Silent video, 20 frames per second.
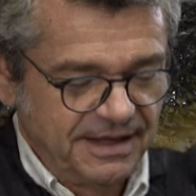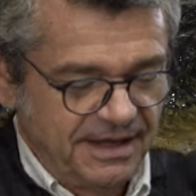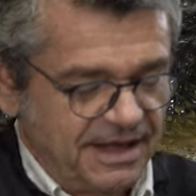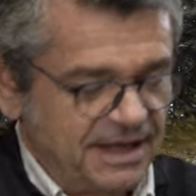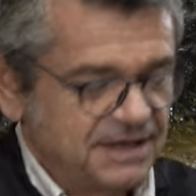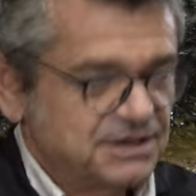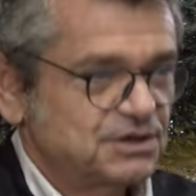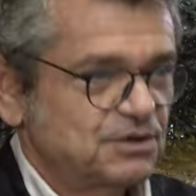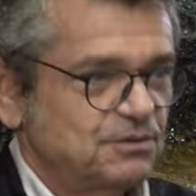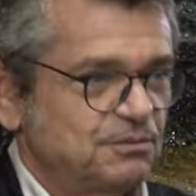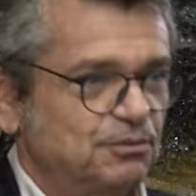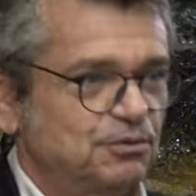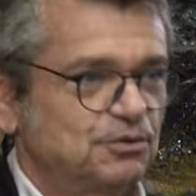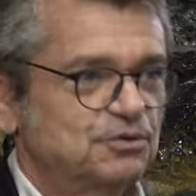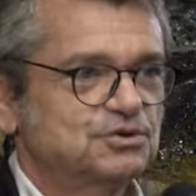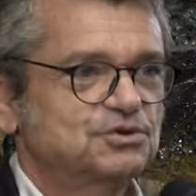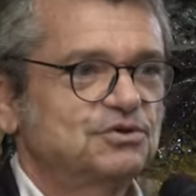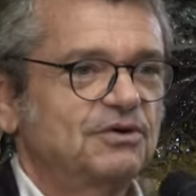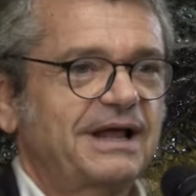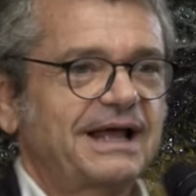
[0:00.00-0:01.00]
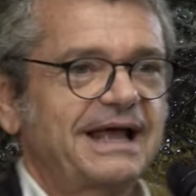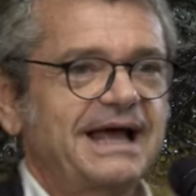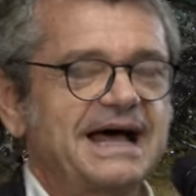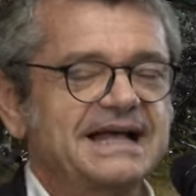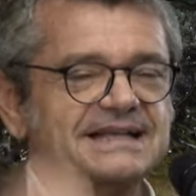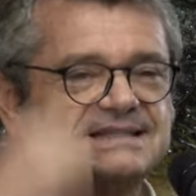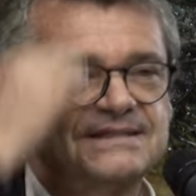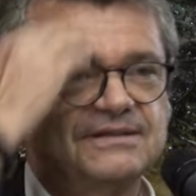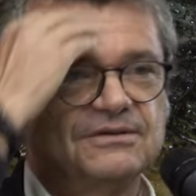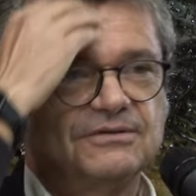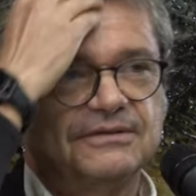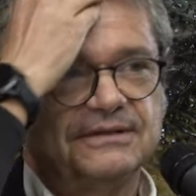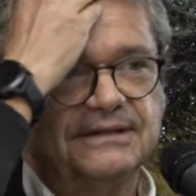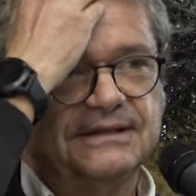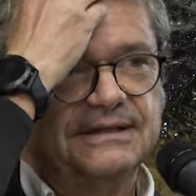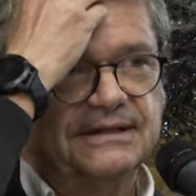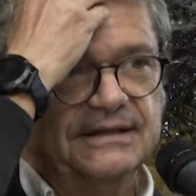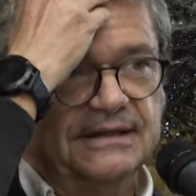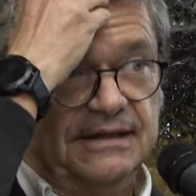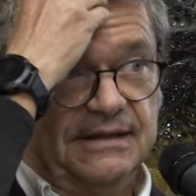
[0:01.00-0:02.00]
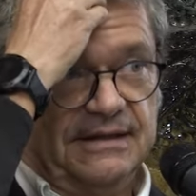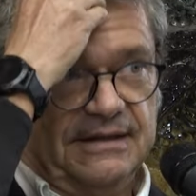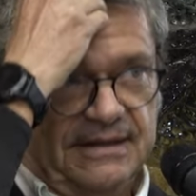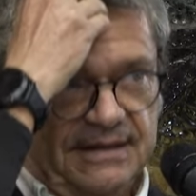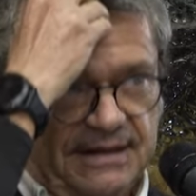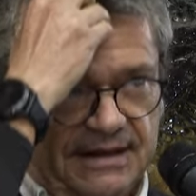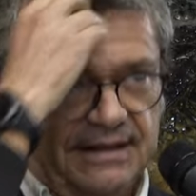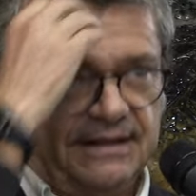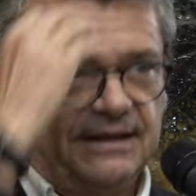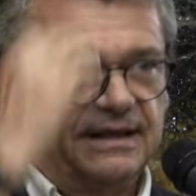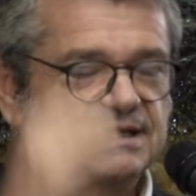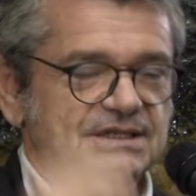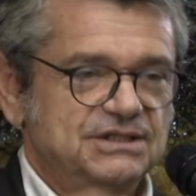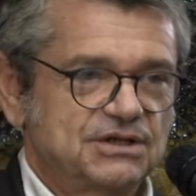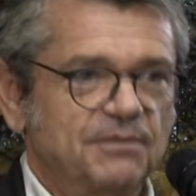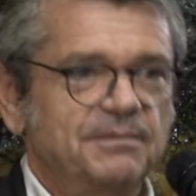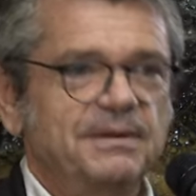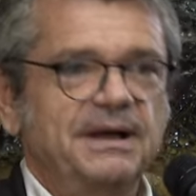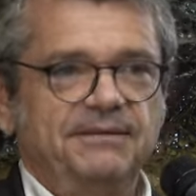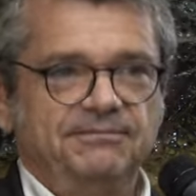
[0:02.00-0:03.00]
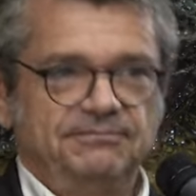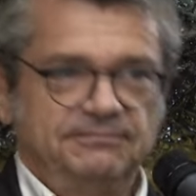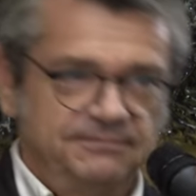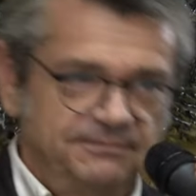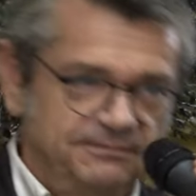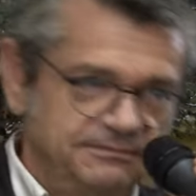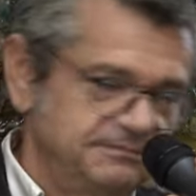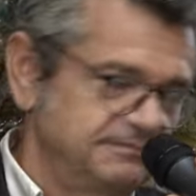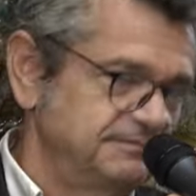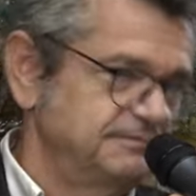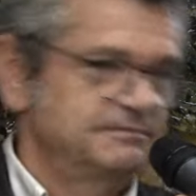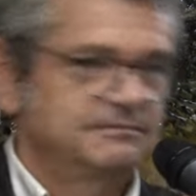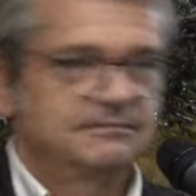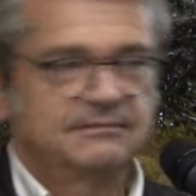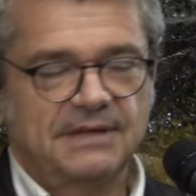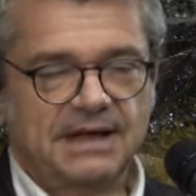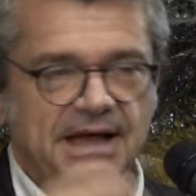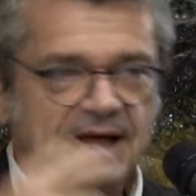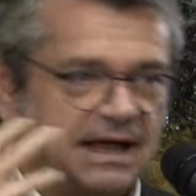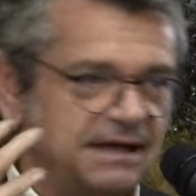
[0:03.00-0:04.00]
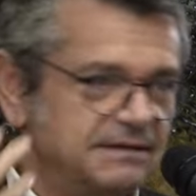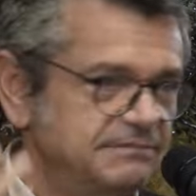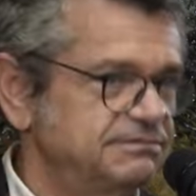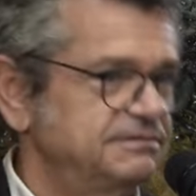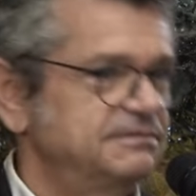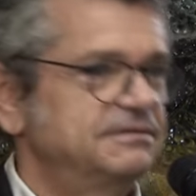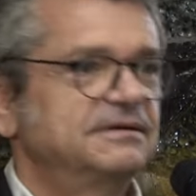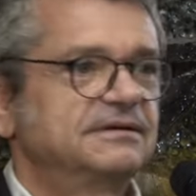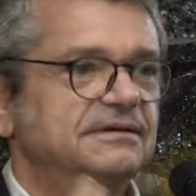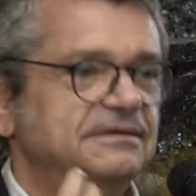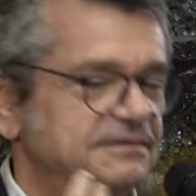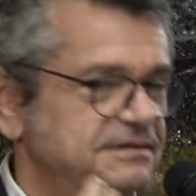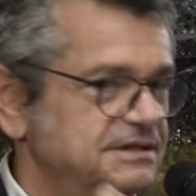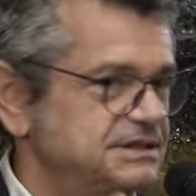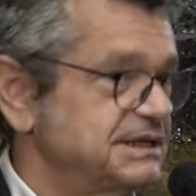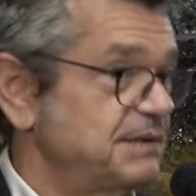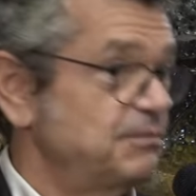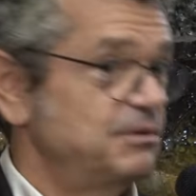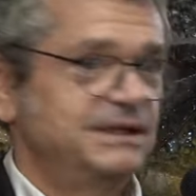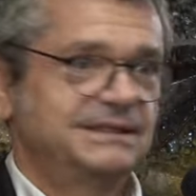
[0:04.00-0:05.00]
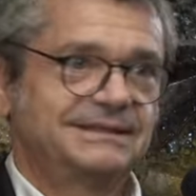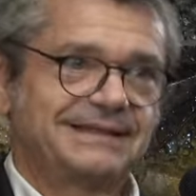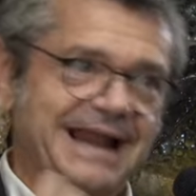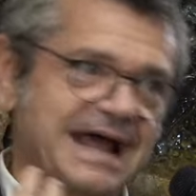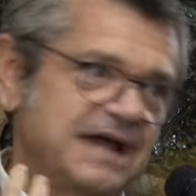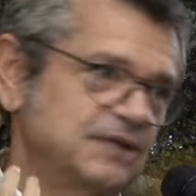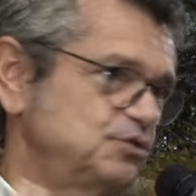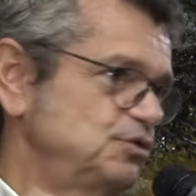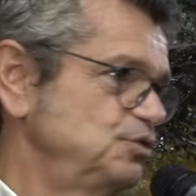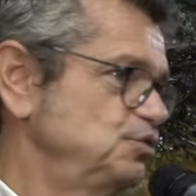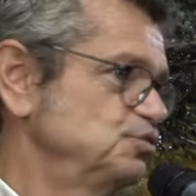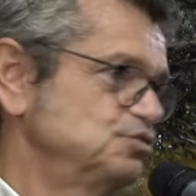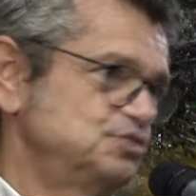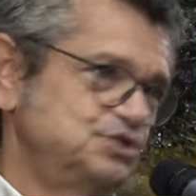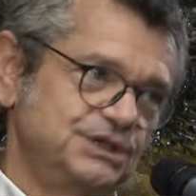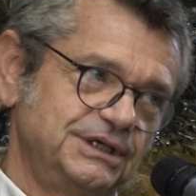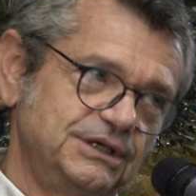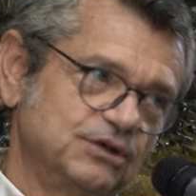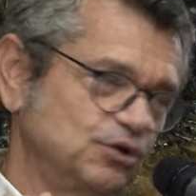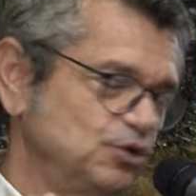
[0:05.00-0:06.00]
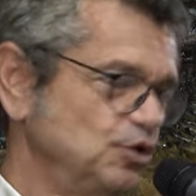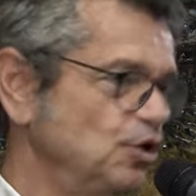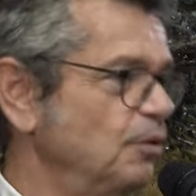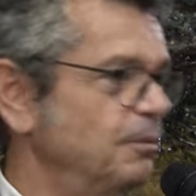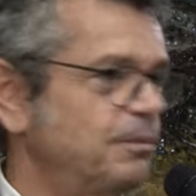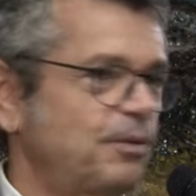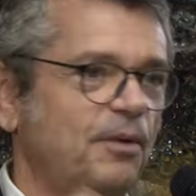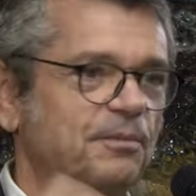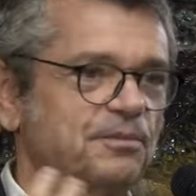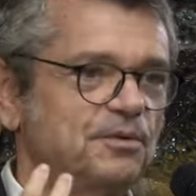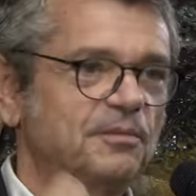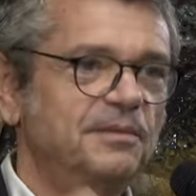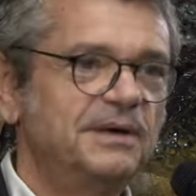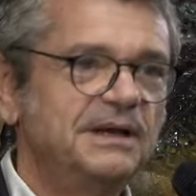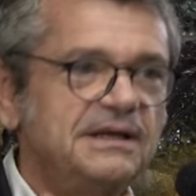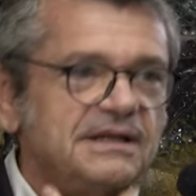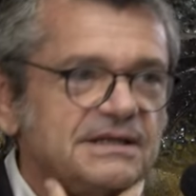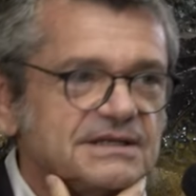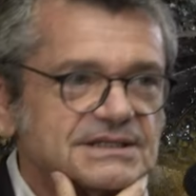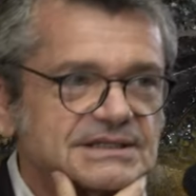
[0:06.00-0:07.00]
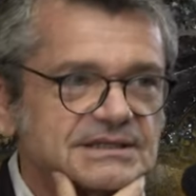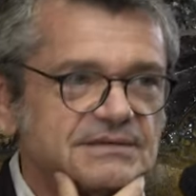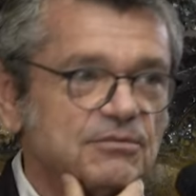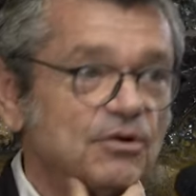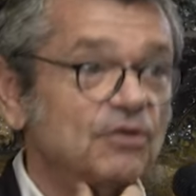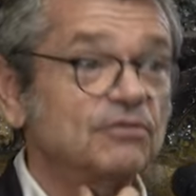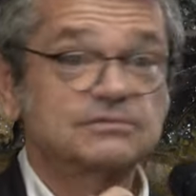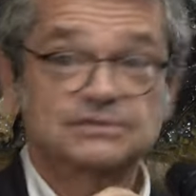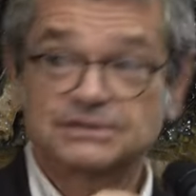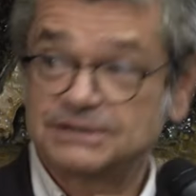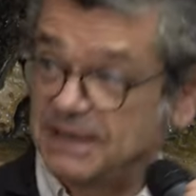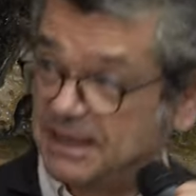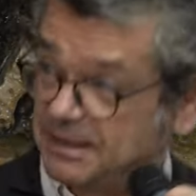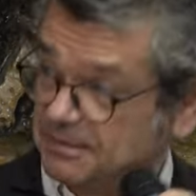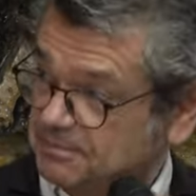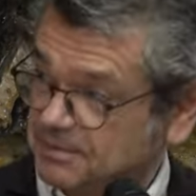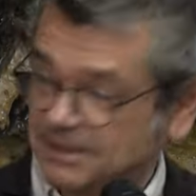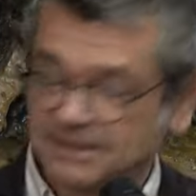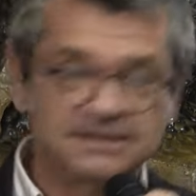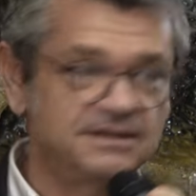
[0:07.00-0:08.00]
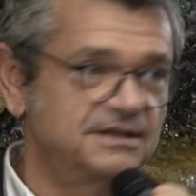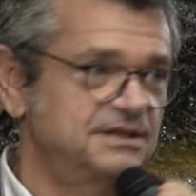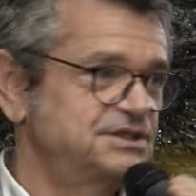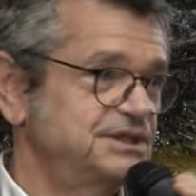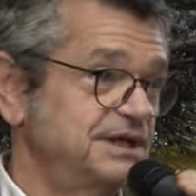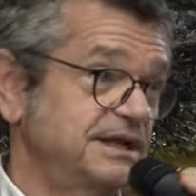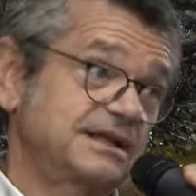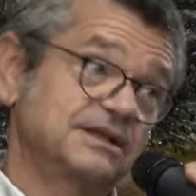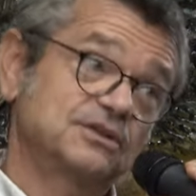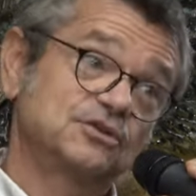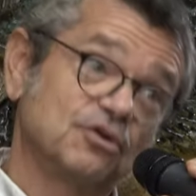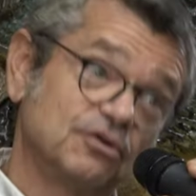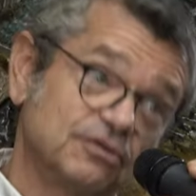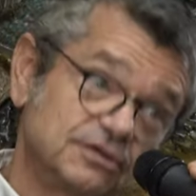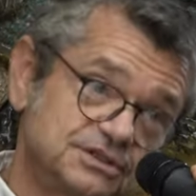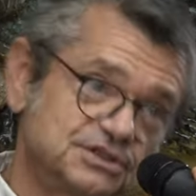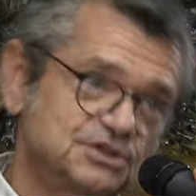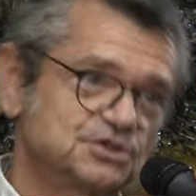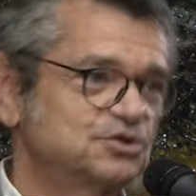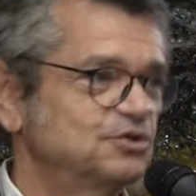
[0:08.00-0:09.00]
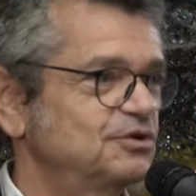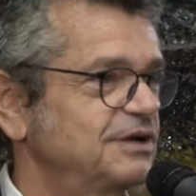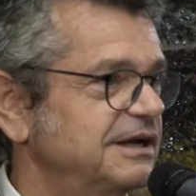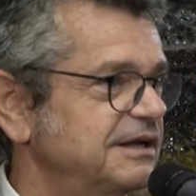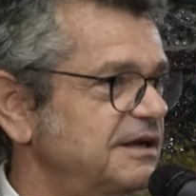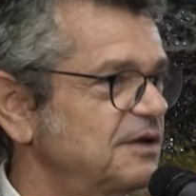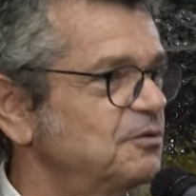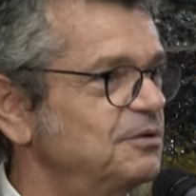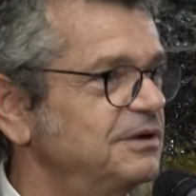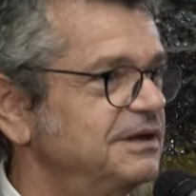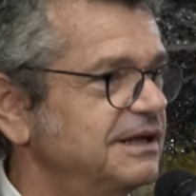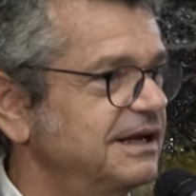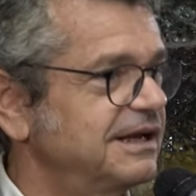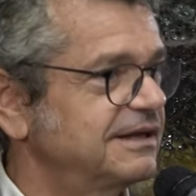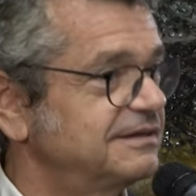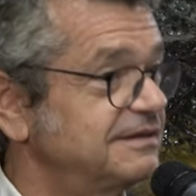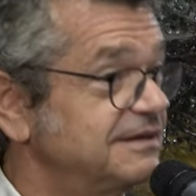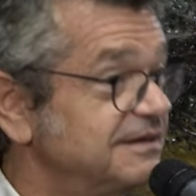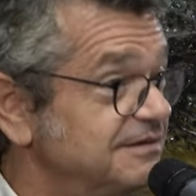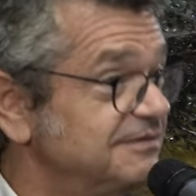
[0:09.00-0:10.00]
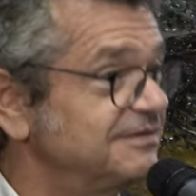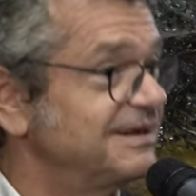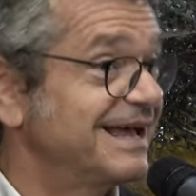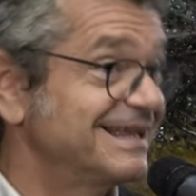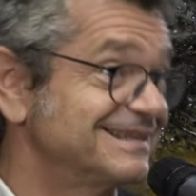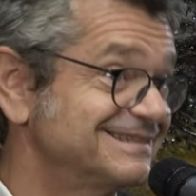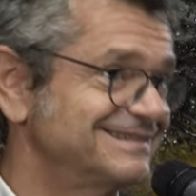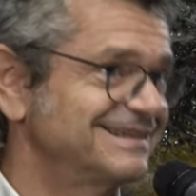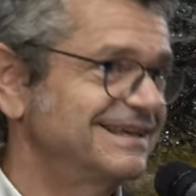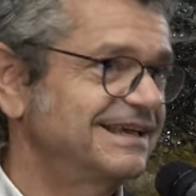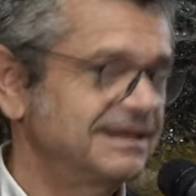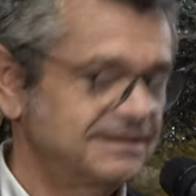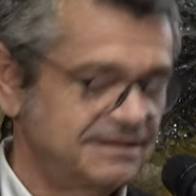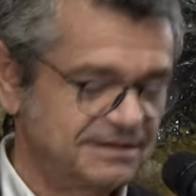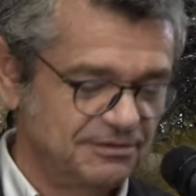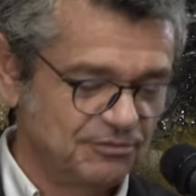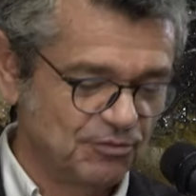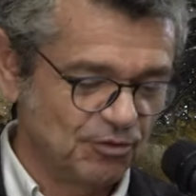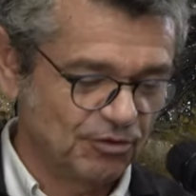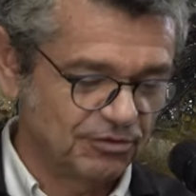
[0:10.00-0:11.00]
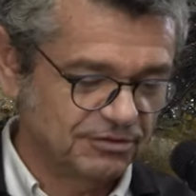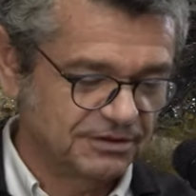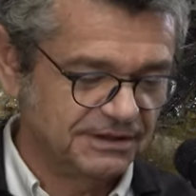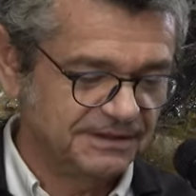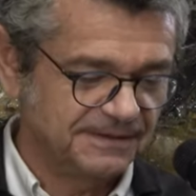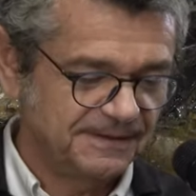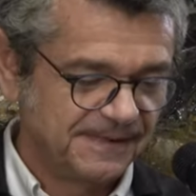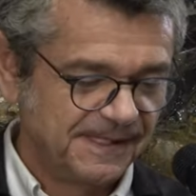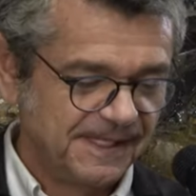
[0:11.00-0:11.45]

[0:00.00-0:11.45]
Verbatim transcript: E a un certo punto sto ragazzo, che insomma ha, eh, diciamo, è entrato in un giro non proprio bellissimo, sempre di ricercatori, ci sono anche quelli cattivi, anzi cattivoni,